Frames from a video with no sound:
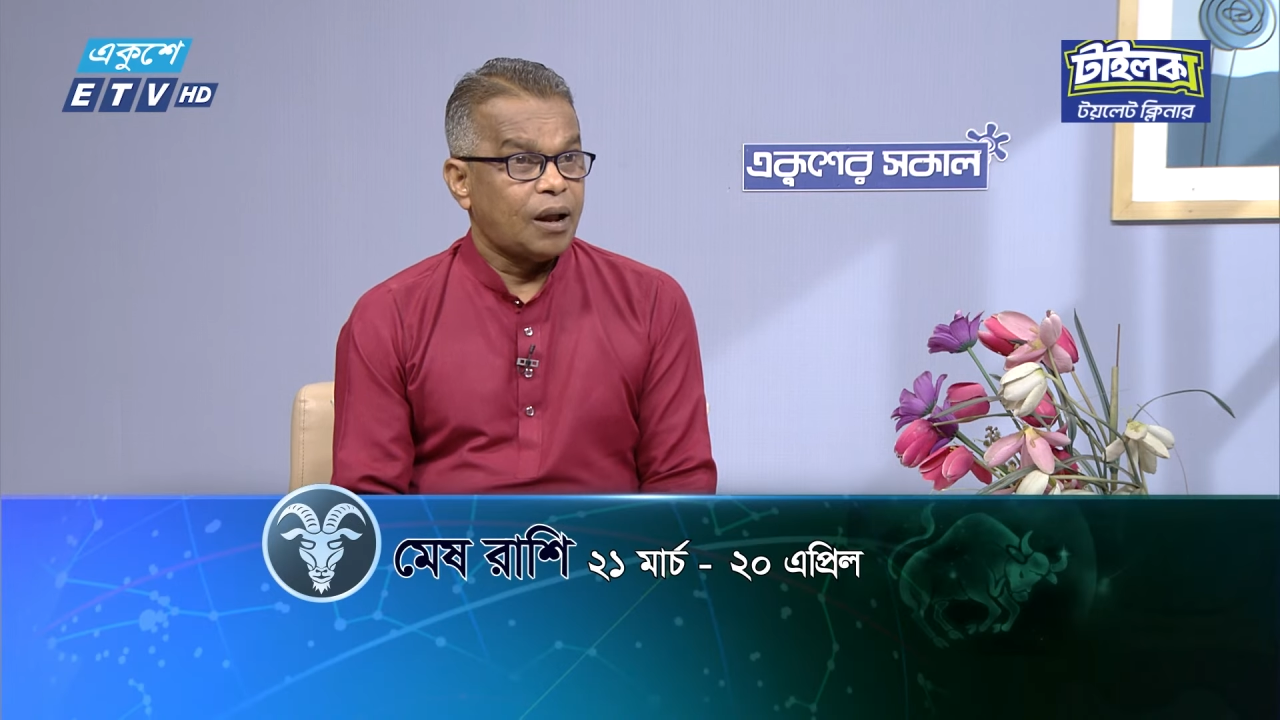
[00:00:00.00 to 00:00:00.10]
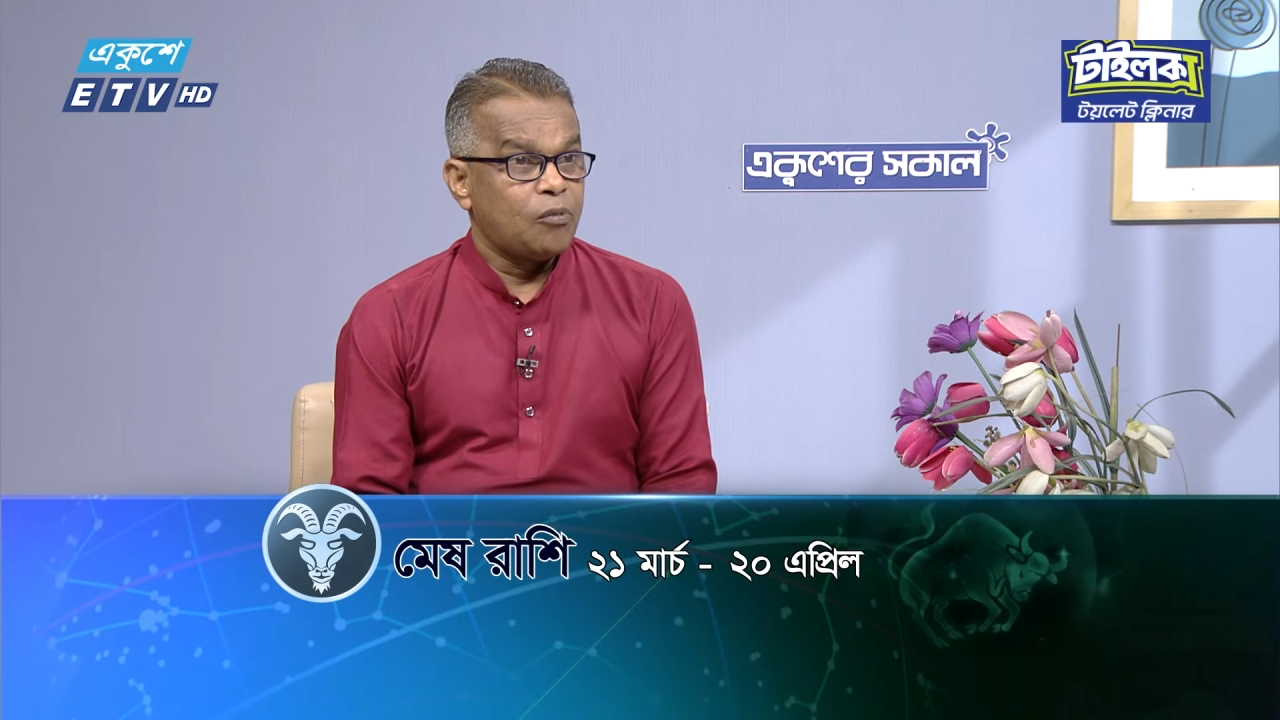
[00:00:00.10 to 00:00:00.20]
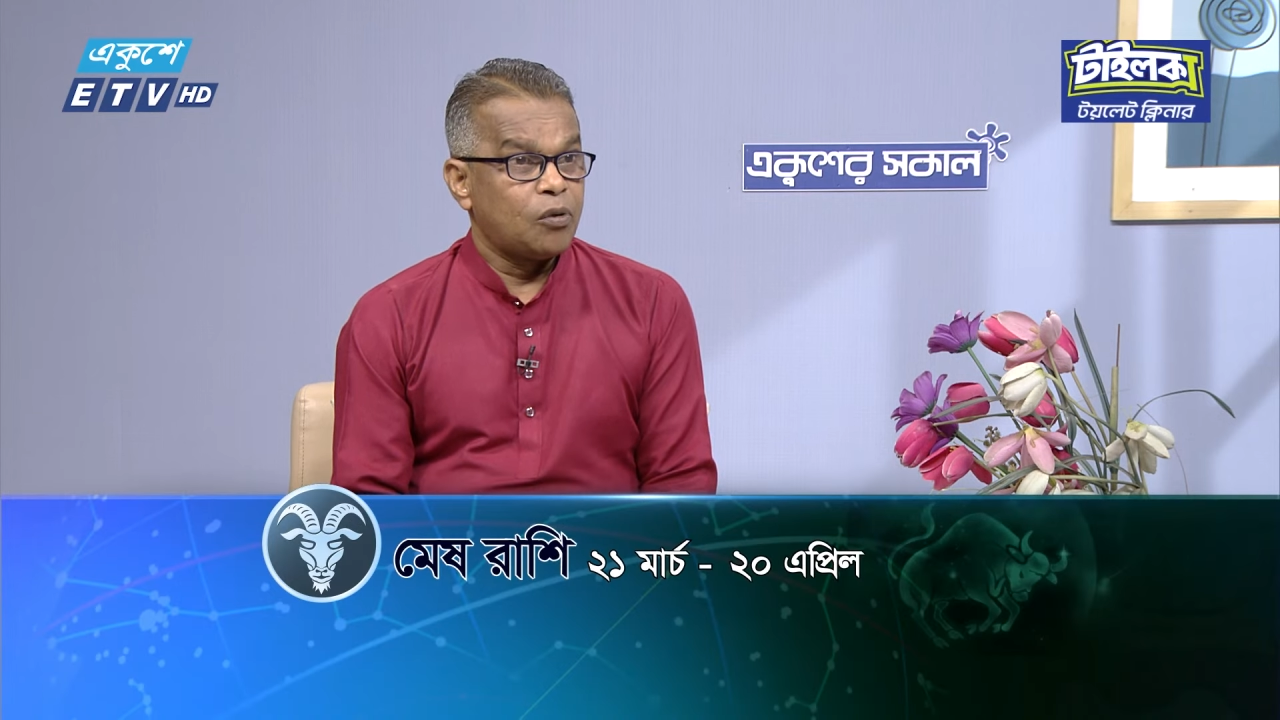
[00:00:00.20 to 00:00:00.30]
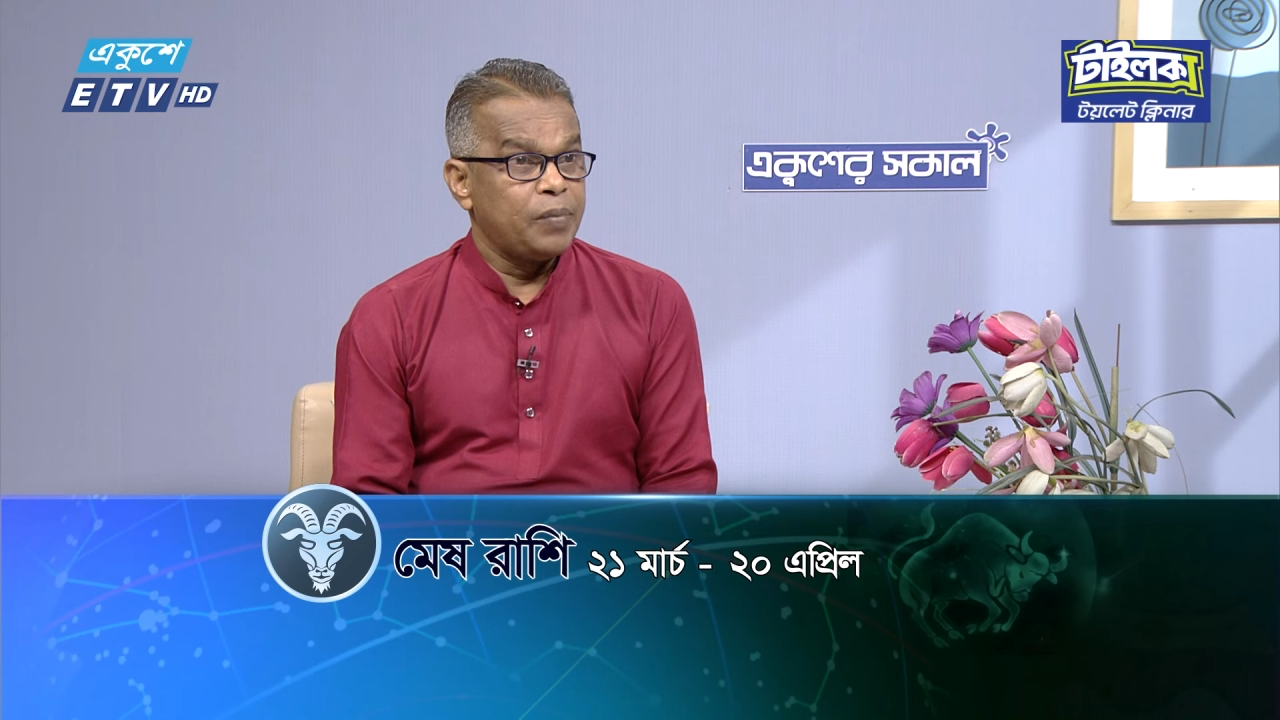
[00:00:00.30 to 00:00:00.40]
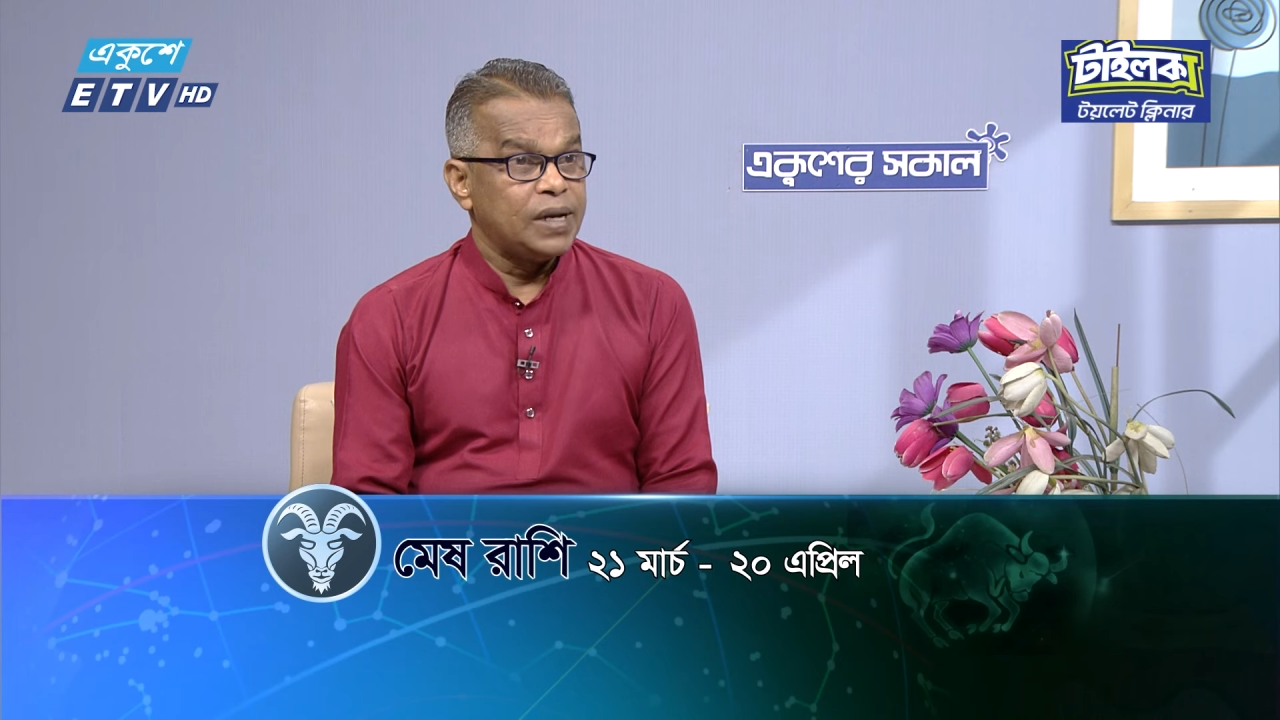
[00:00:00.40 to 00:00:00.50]

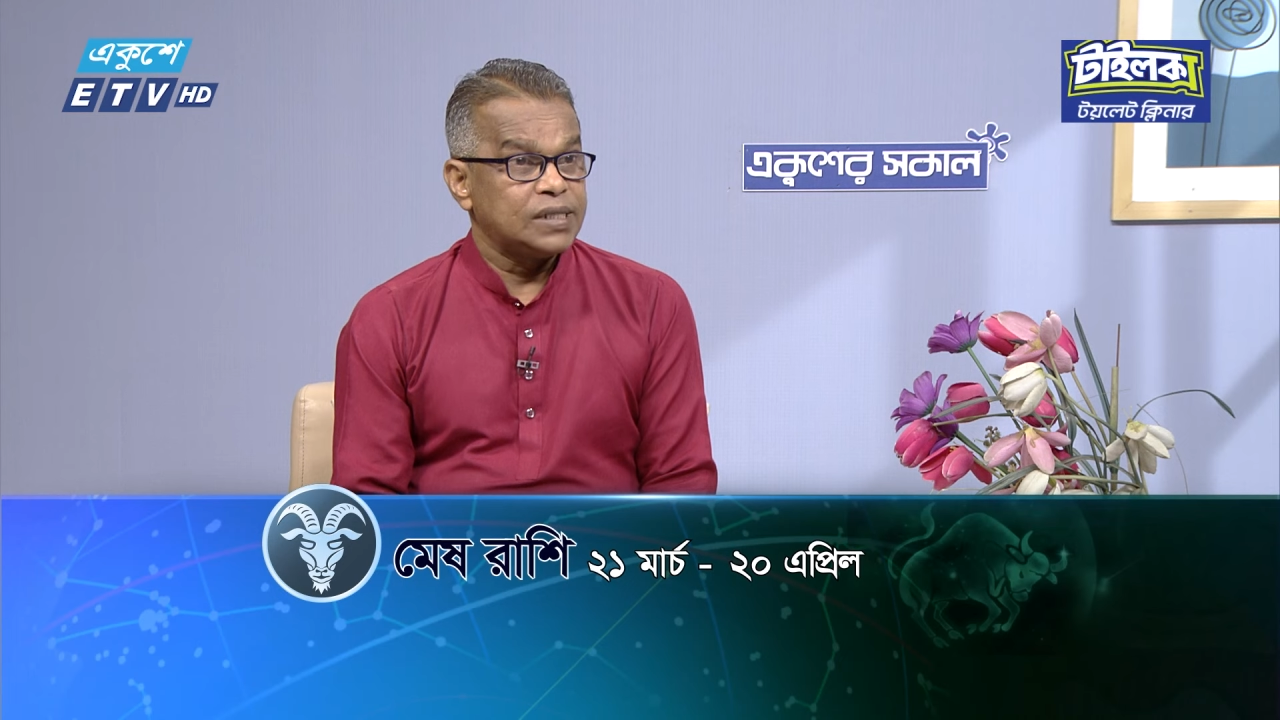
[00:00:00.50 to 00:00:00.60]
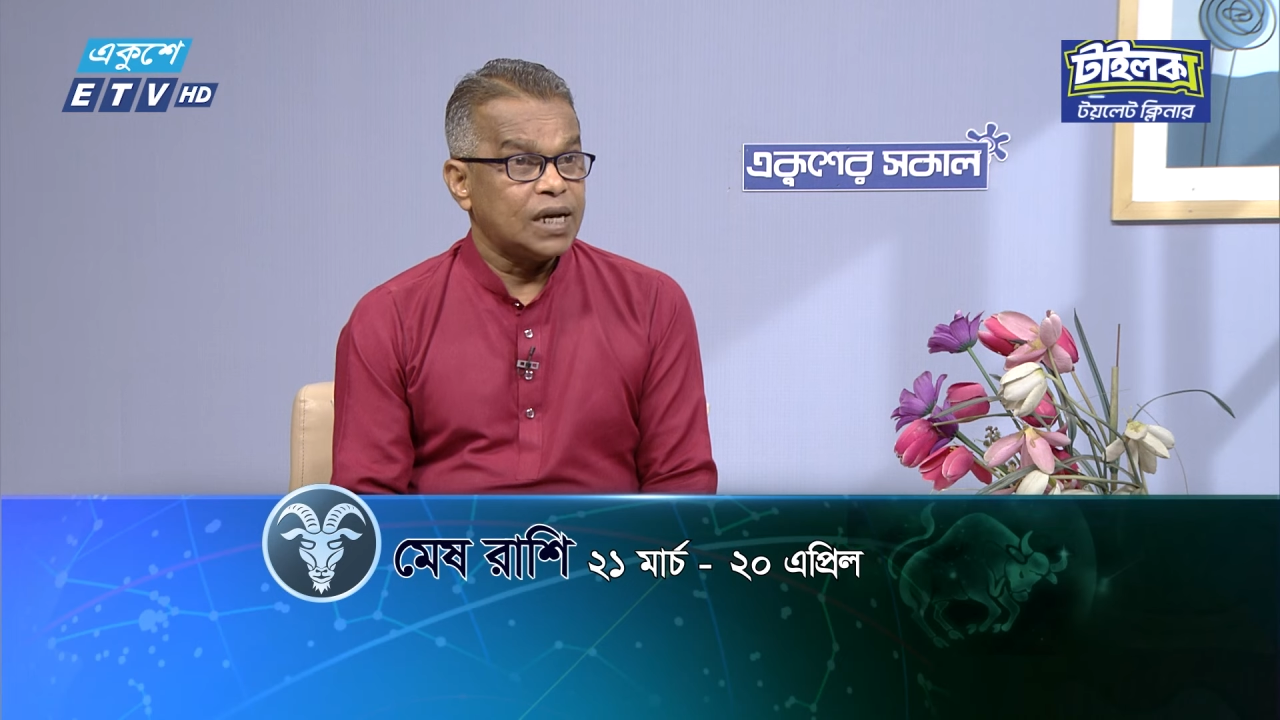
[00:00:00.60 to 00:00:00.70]
এবং মেষ